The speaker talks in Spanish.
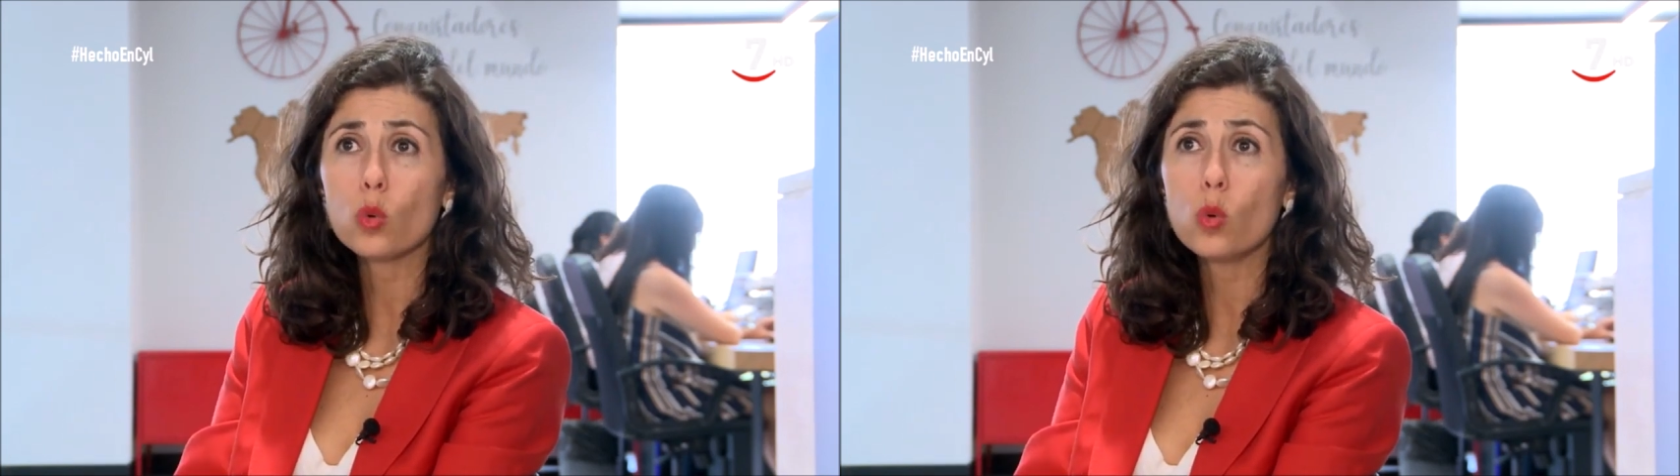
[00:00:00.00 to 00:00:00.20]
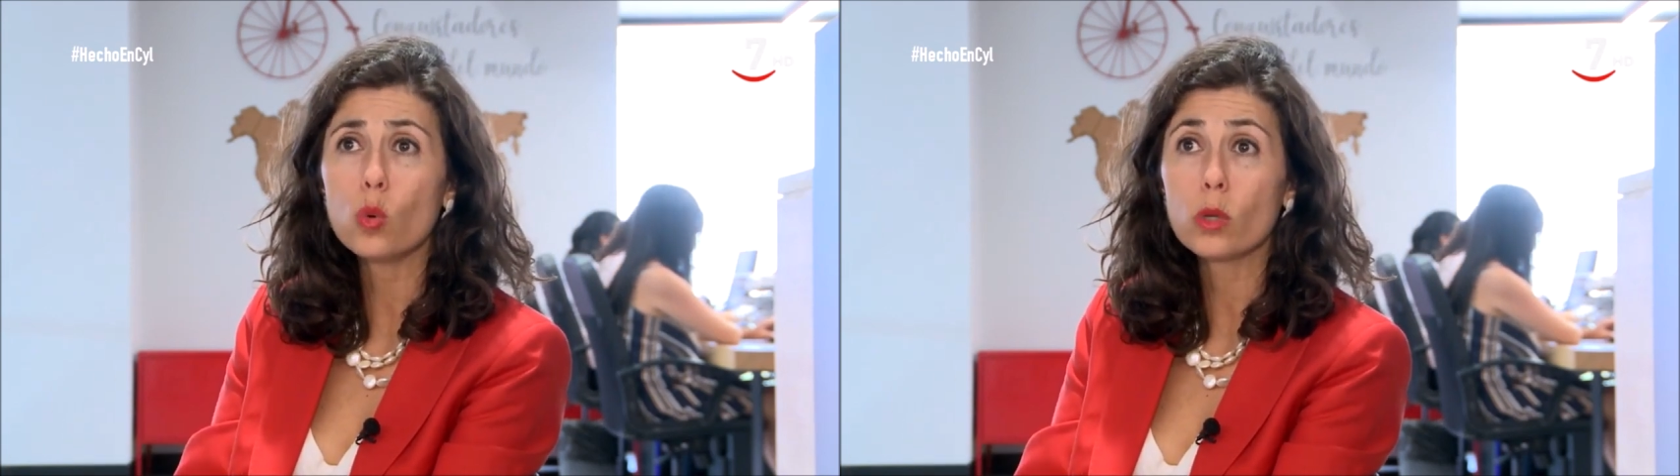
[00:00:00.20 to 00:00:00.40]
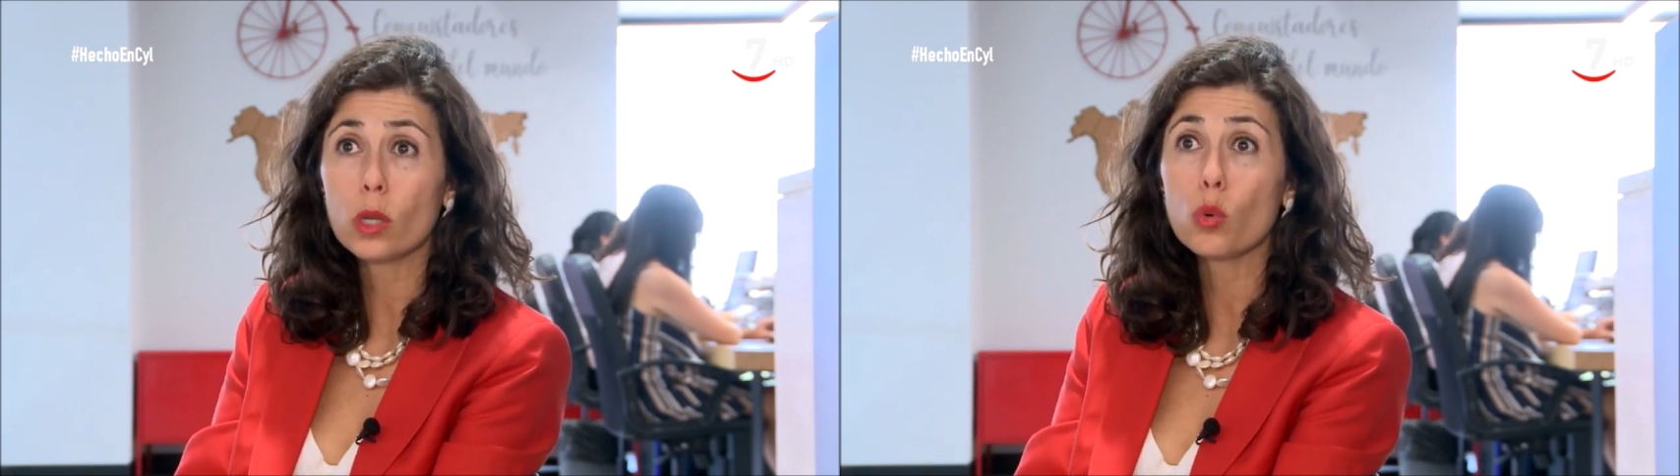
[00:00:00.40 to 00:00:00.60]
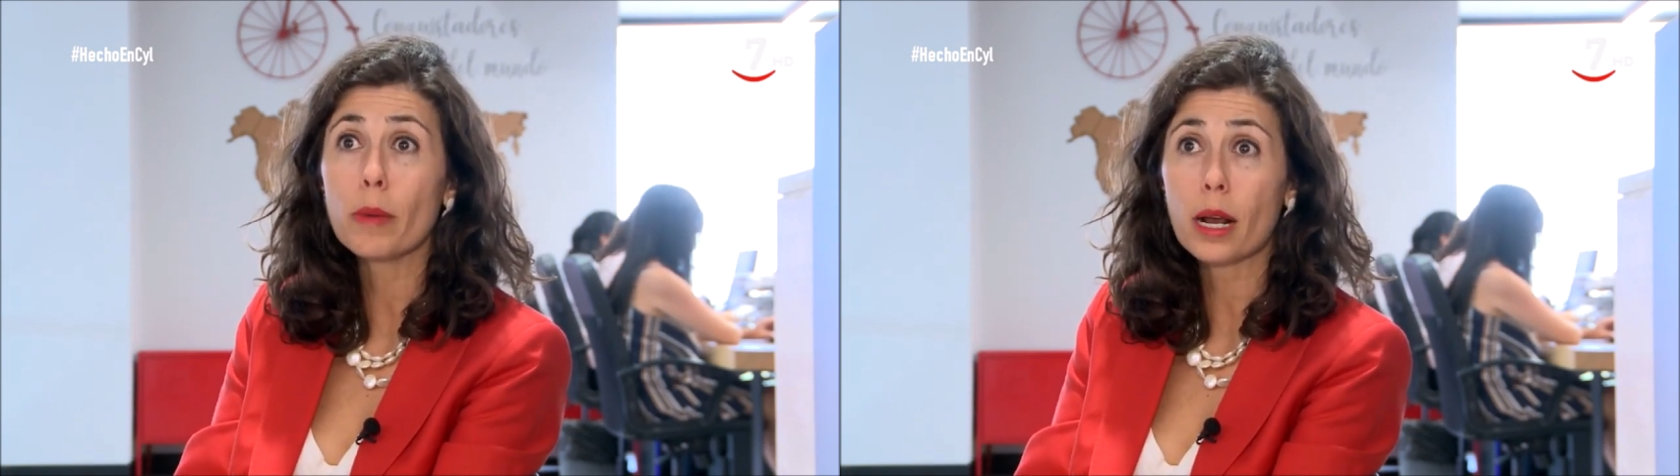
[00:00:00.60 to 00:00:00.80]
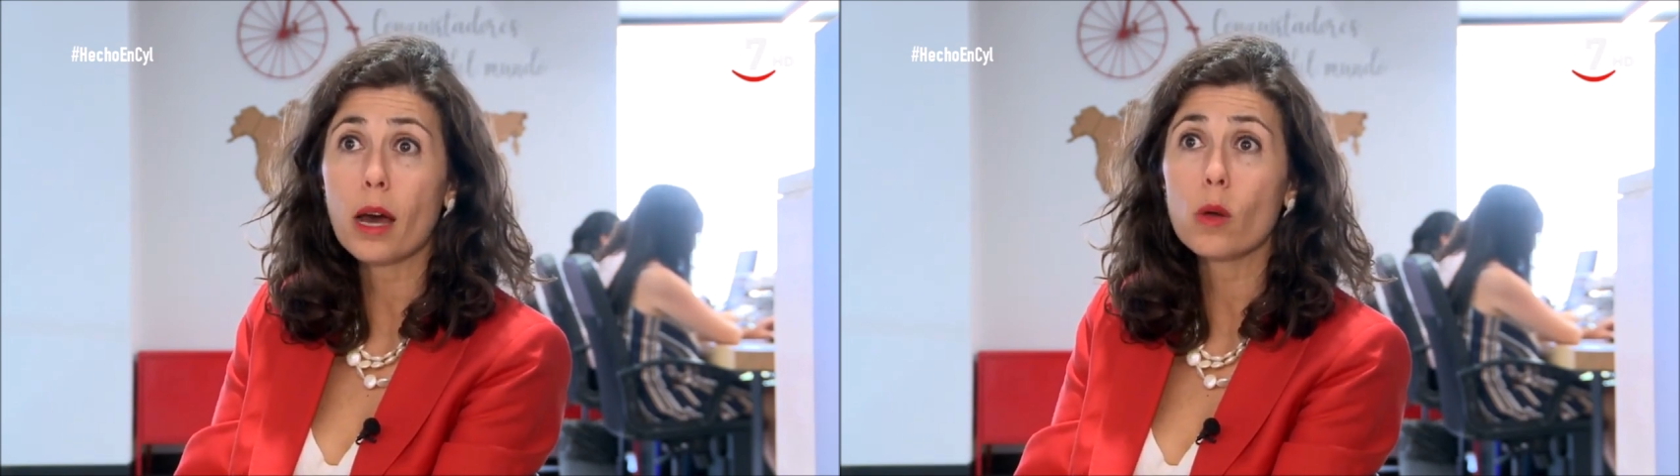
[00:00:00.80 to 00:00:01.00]
tu,
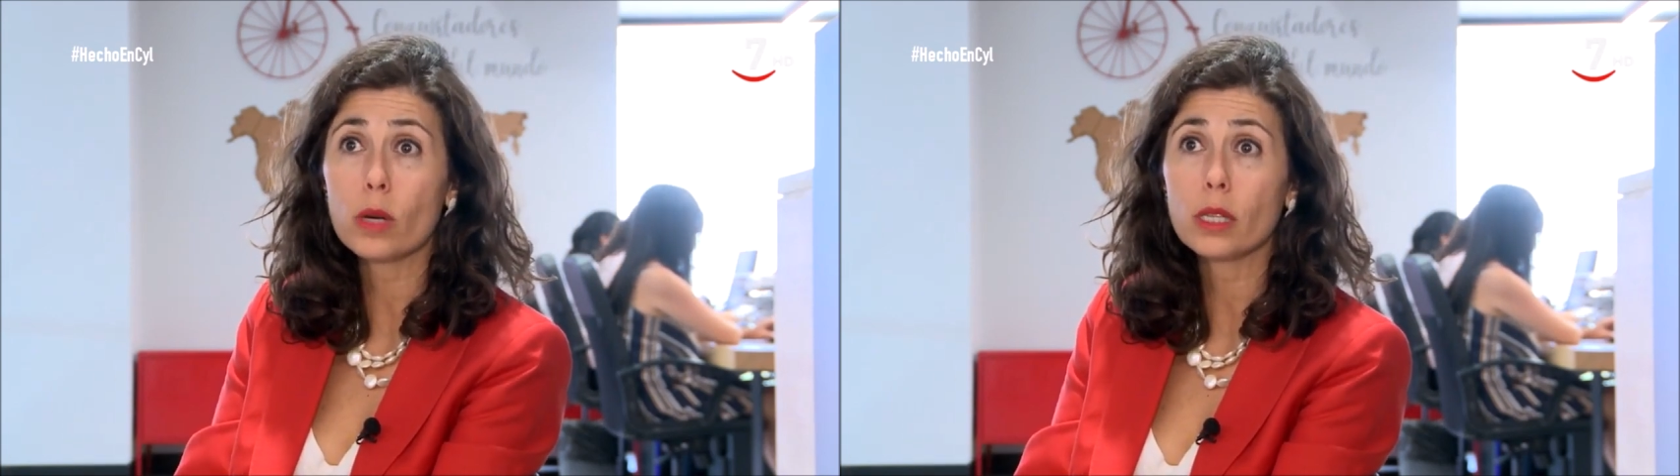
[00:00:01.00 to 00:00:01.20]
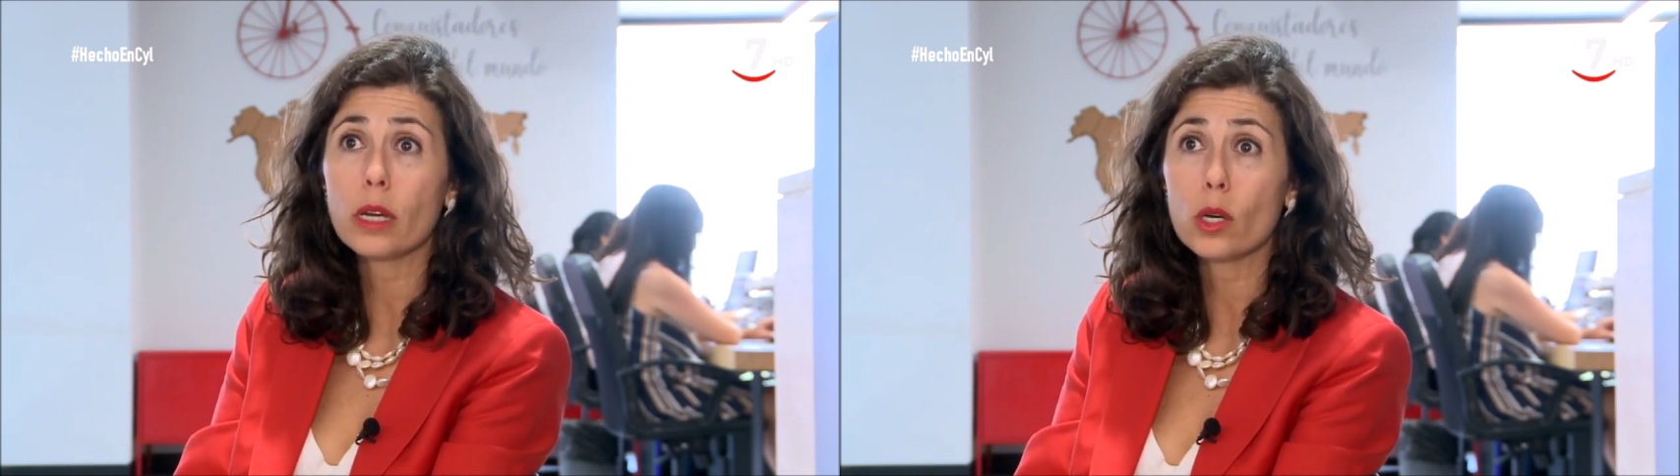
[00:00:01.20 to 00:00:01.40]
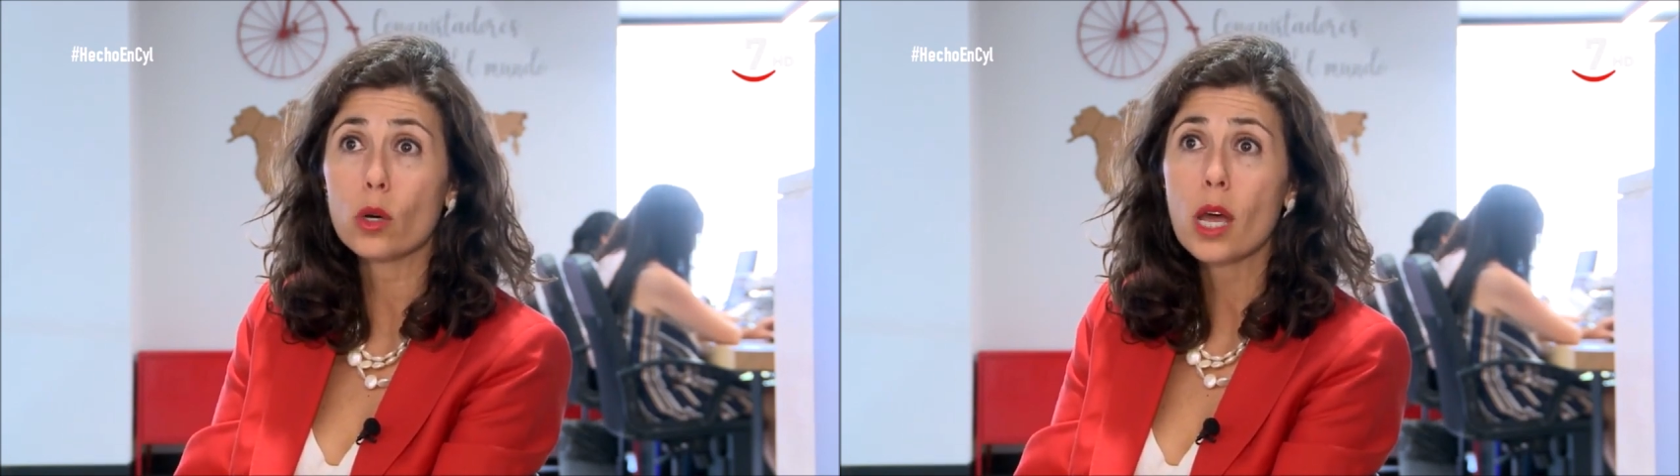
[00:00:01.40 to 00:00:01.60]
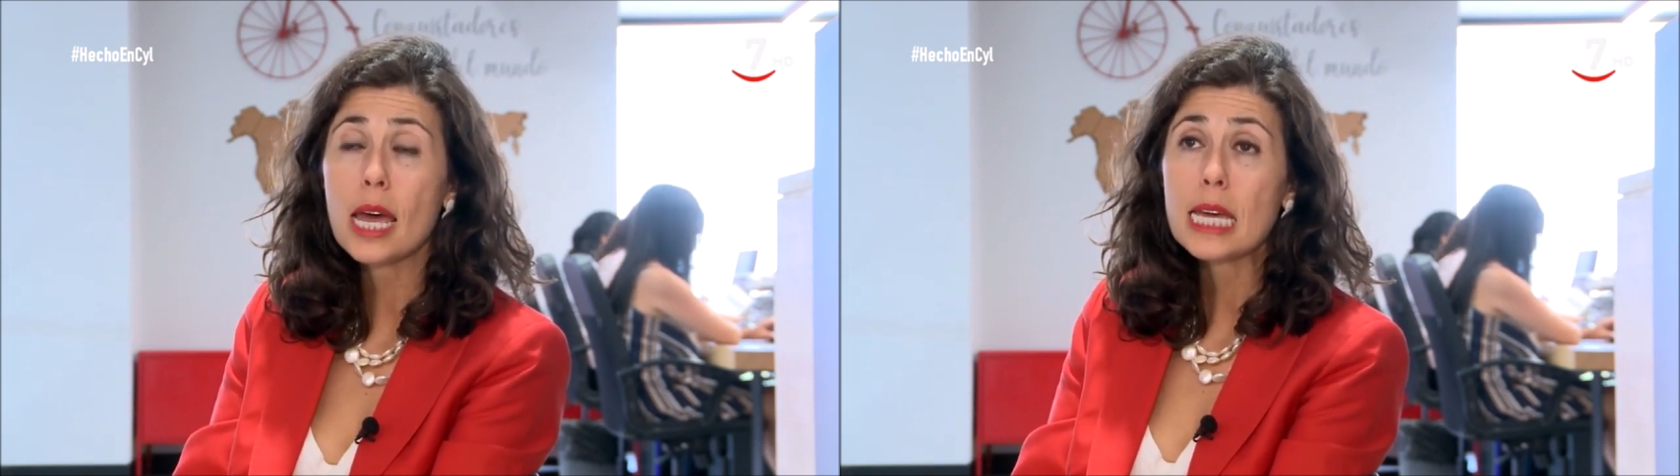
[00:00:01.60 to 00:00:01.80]
mercado interior.